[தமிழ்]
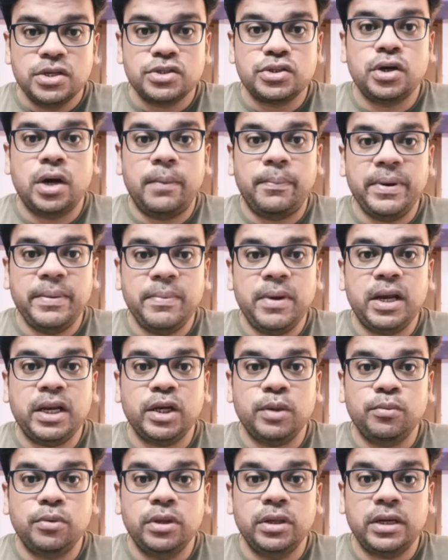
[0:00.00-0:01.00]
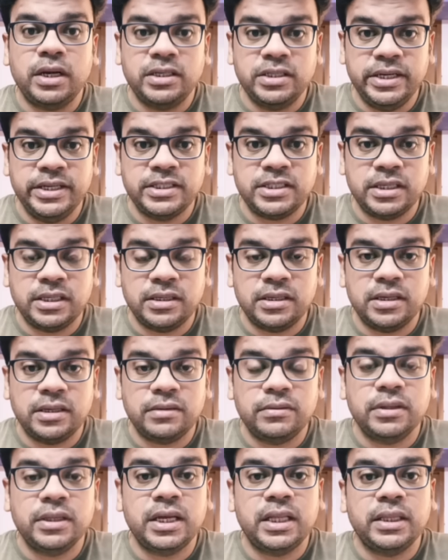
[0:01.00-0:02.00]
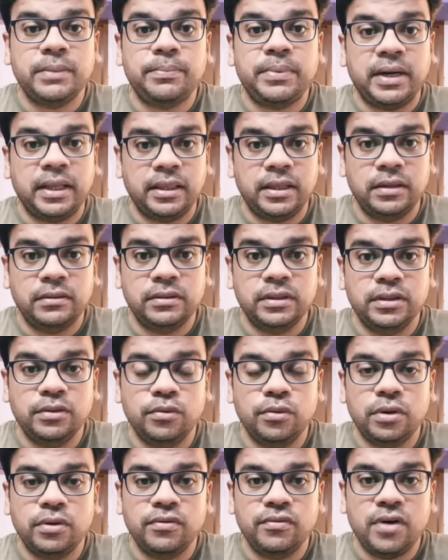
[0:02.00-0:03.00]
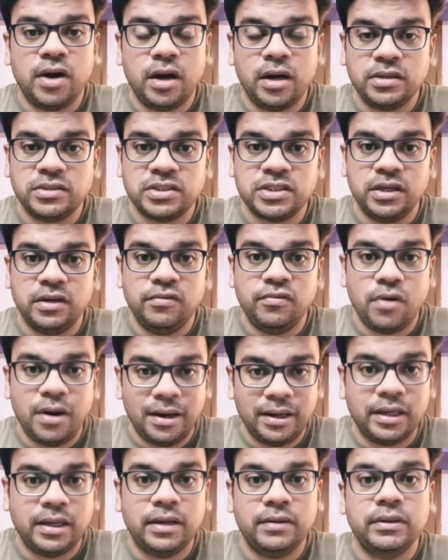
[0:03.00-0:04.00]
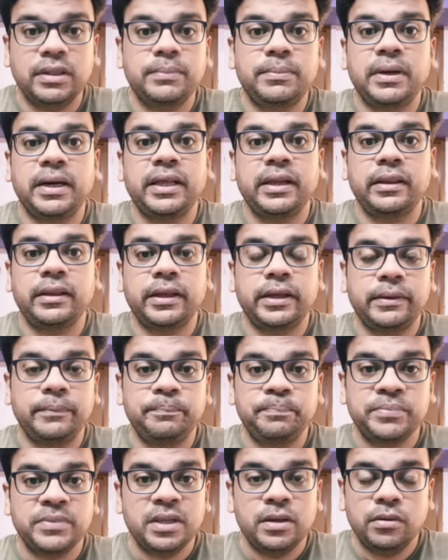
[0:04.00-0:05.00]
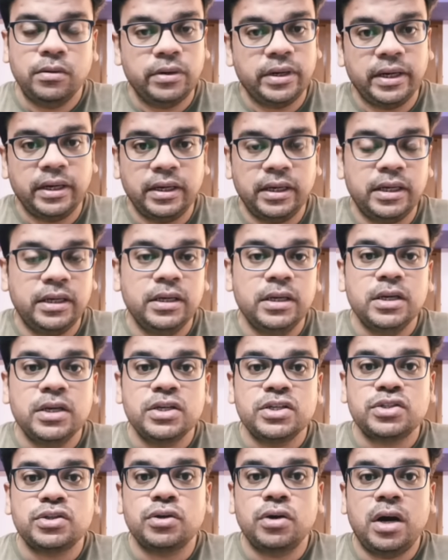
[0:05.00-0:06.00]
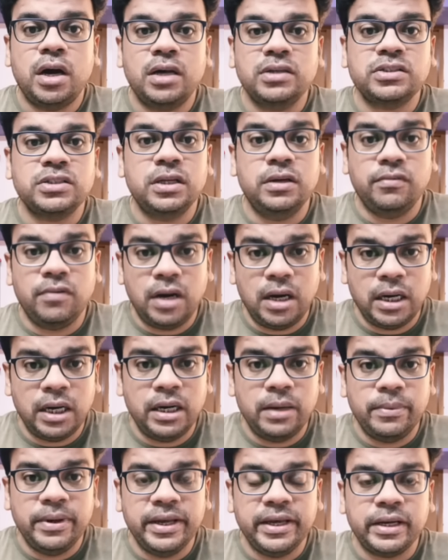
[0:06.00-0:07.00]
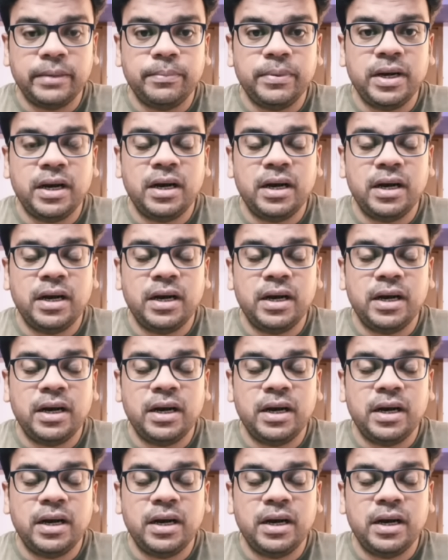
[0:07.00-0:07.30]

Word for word: ஸோ அப்படி பார்க்கும்போது ரஜினி சார் வந்து அந்த படத்தில் வந்து ஒரு ஹாஸ்டல் வார்டனாக வந்து பண்ணியிருந்தார் ஓகேங்களா ஸோ ஹாஸ்டல் வார்டன் அப்படிங்கிறப்ப